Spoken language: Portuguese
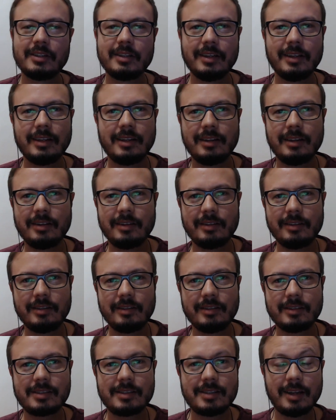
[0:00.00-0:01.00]

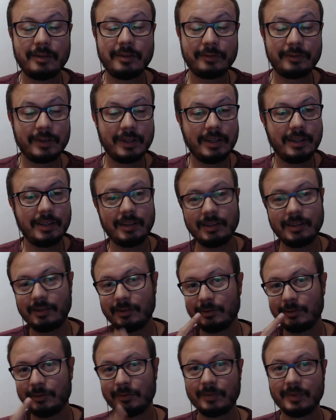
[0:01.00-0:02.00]
a
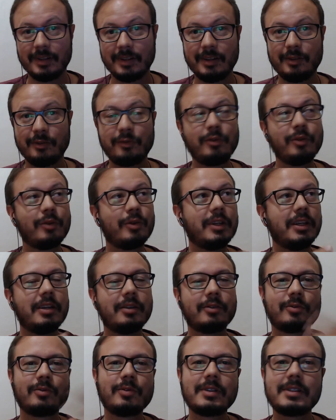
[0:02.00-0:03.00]
Saveiro, Fiorino,
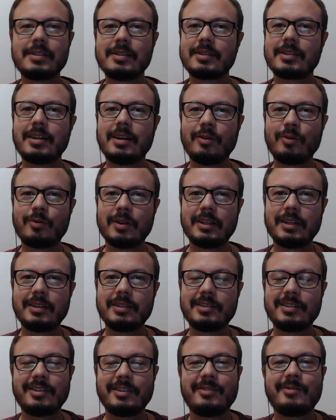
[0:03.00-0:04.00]
todos esses carros
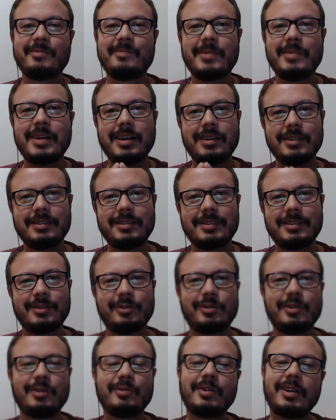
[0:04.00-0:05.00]
quadradinhos, mas eu
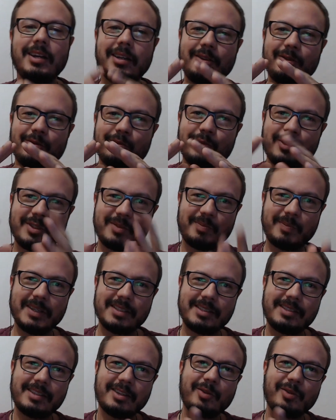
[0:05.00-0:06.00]
tenho um carinho muito
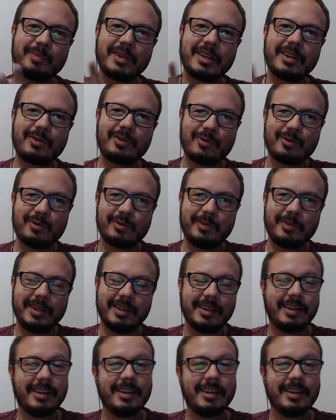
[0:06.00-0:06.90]
especial pela Kombi.